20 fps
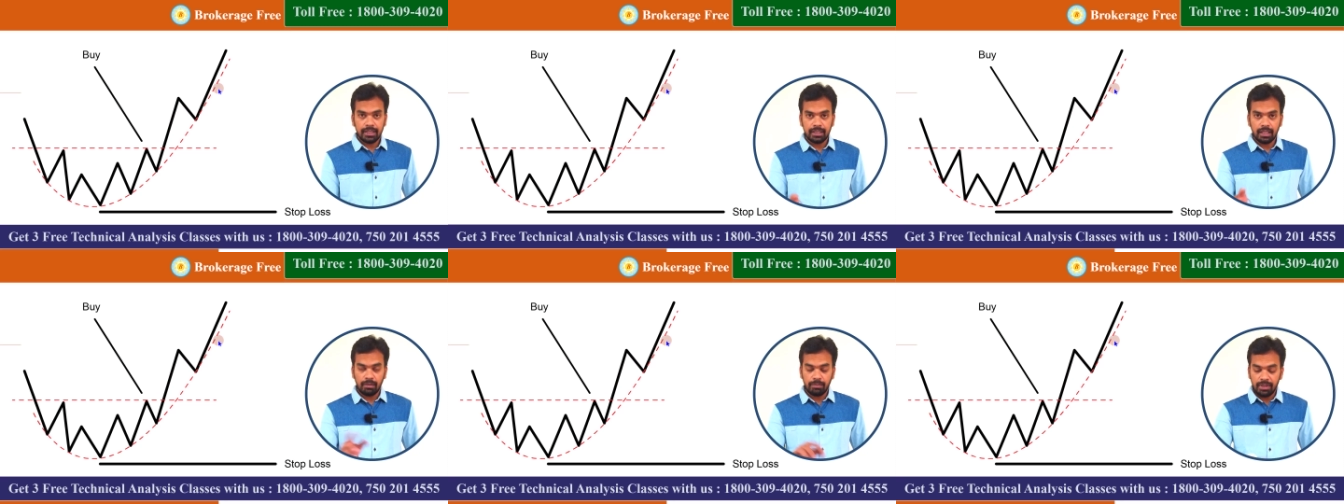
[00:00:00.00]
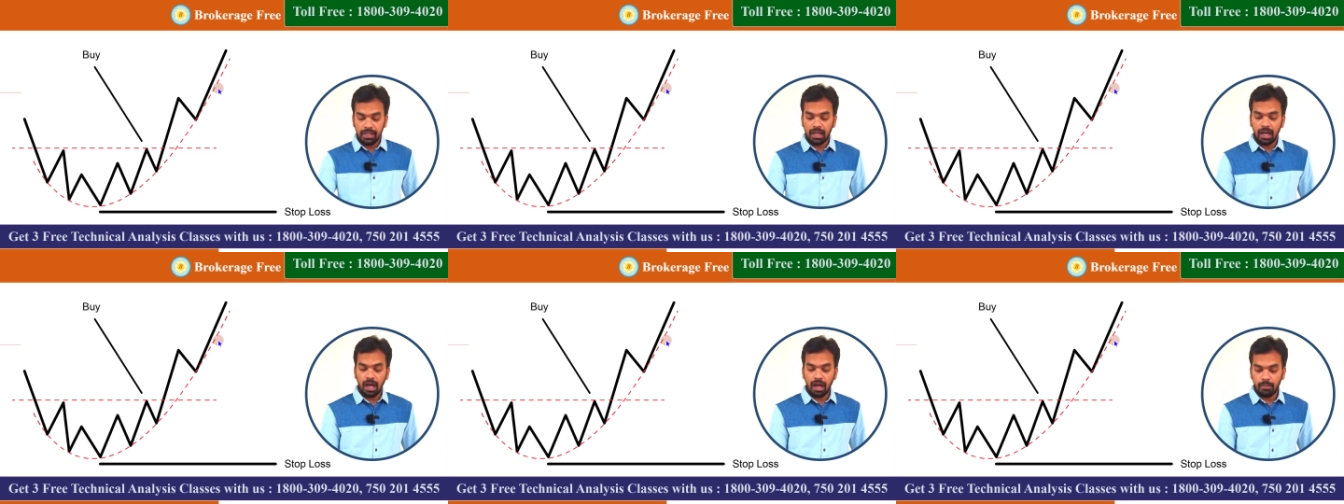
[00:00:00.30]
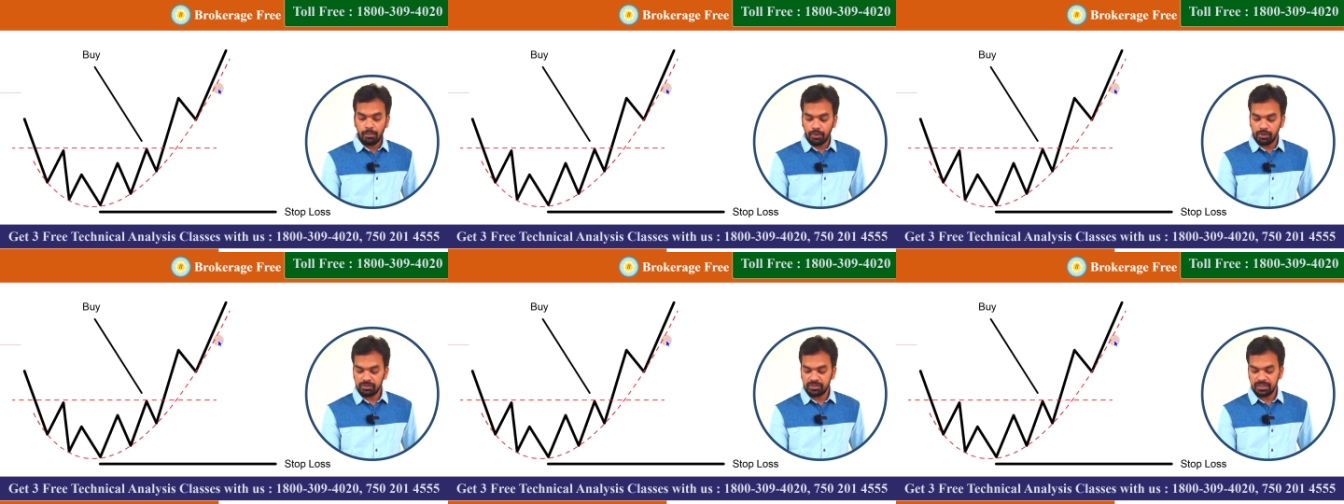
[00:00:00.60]
இது அப்படியே
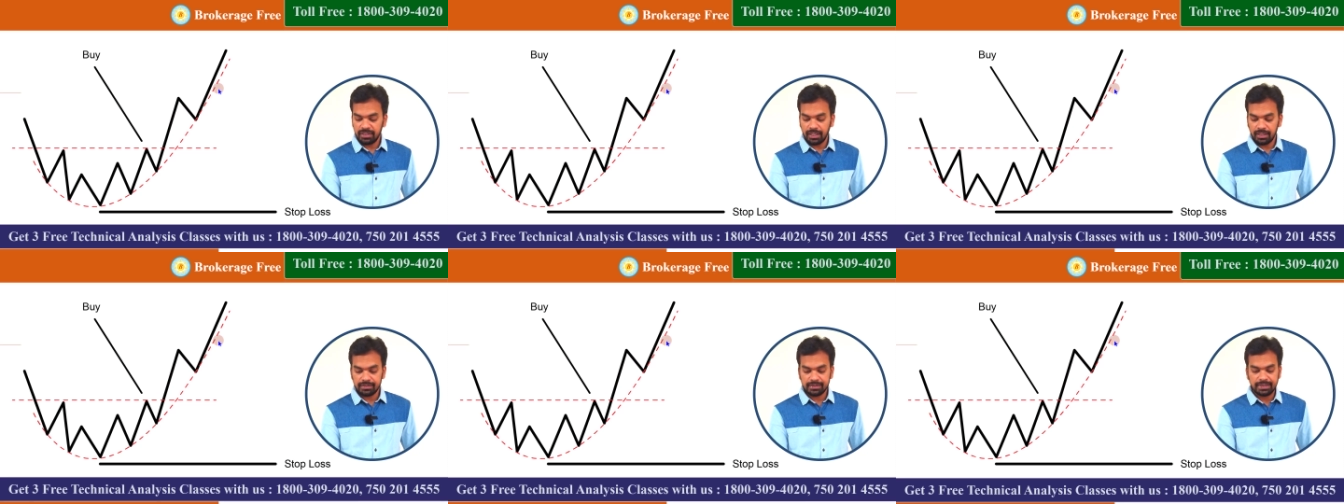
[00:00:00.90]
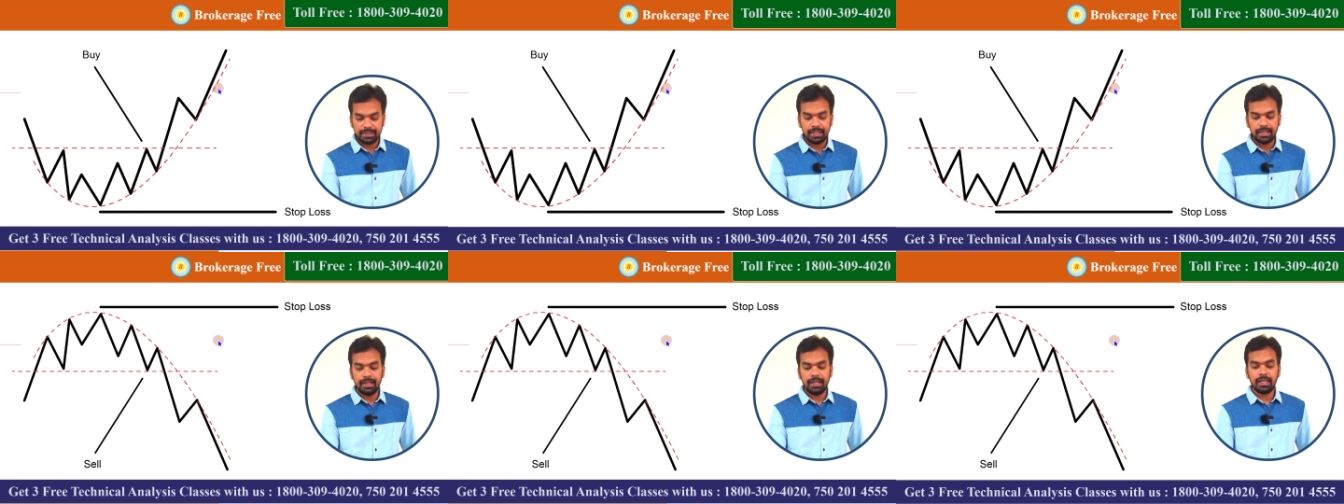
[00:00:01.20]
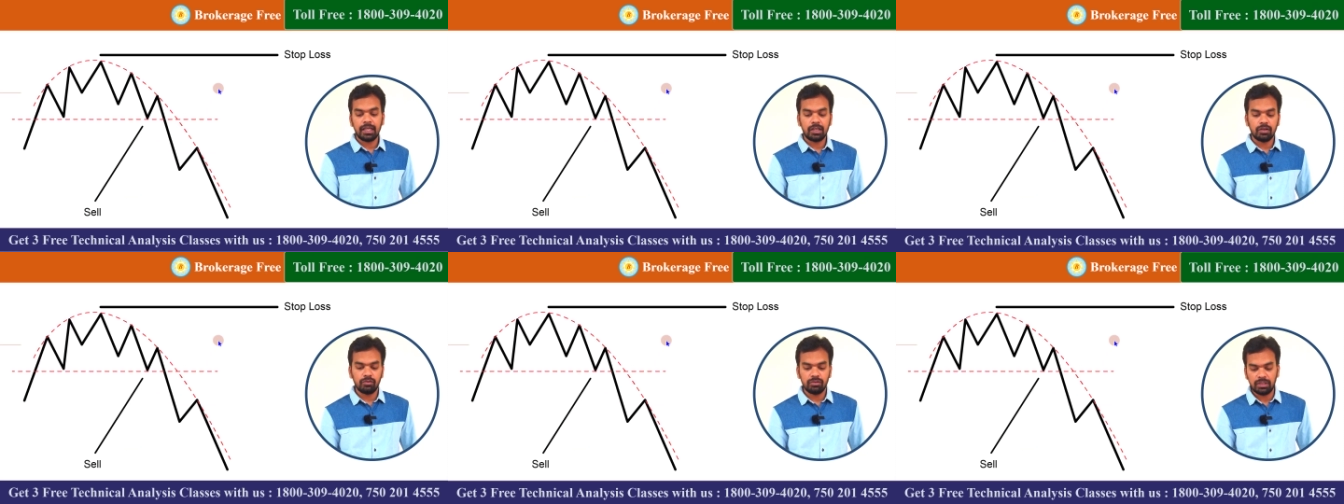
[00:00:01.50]
ஆப்போசிட்டாக
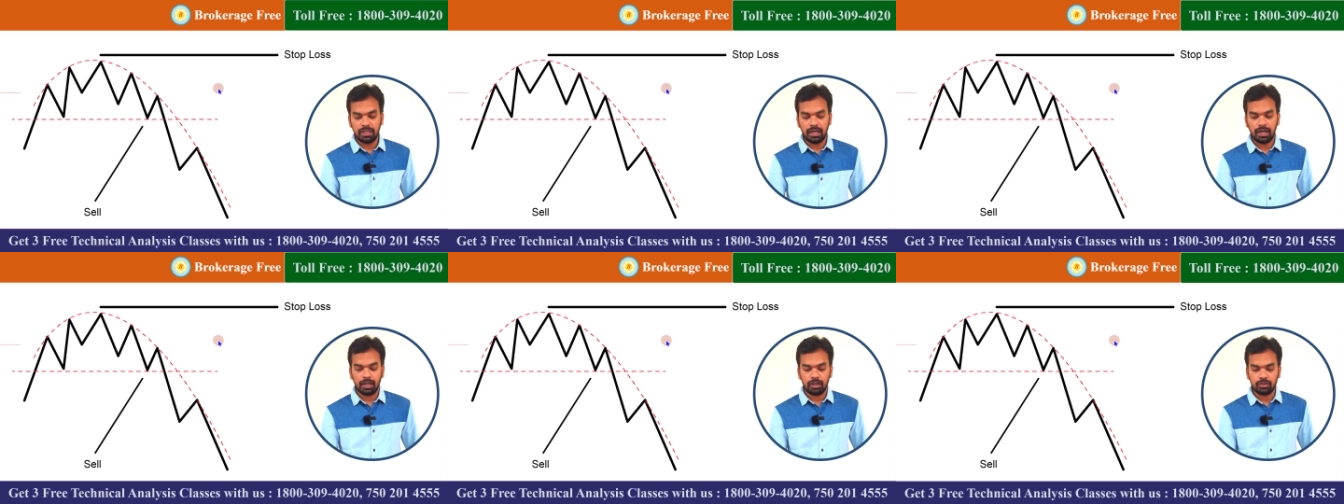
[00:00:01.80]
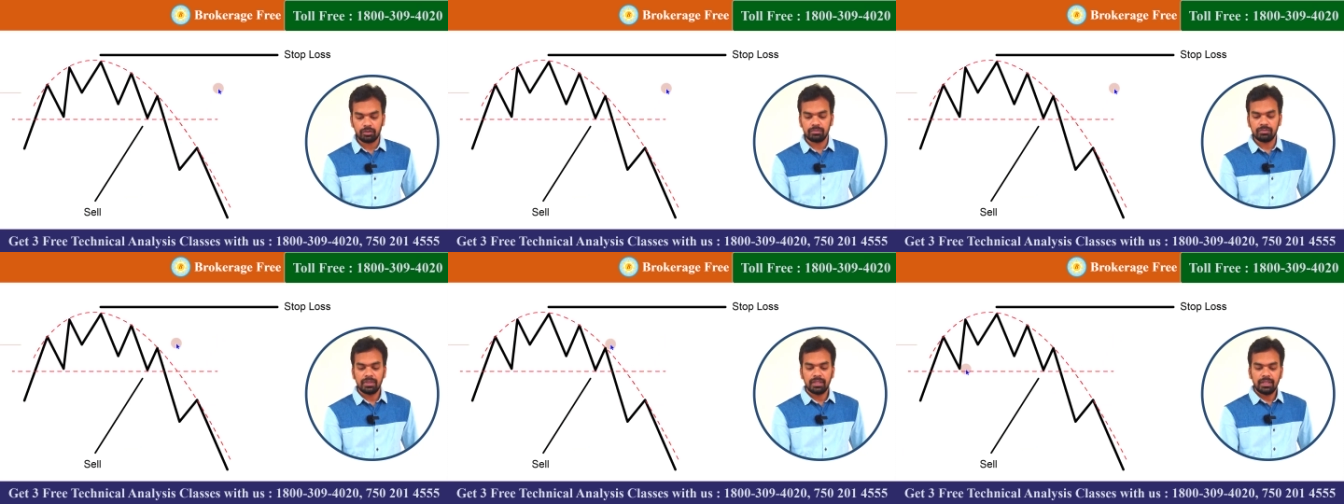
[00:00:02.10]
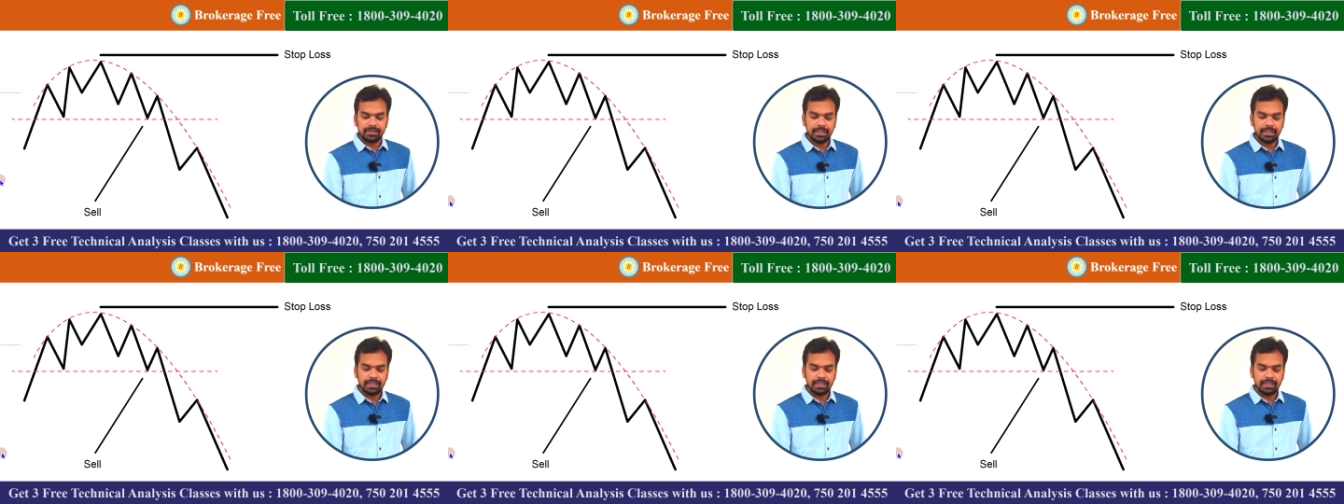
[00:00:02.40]
செல்லிங்க்கும் வந்து நடக்கும்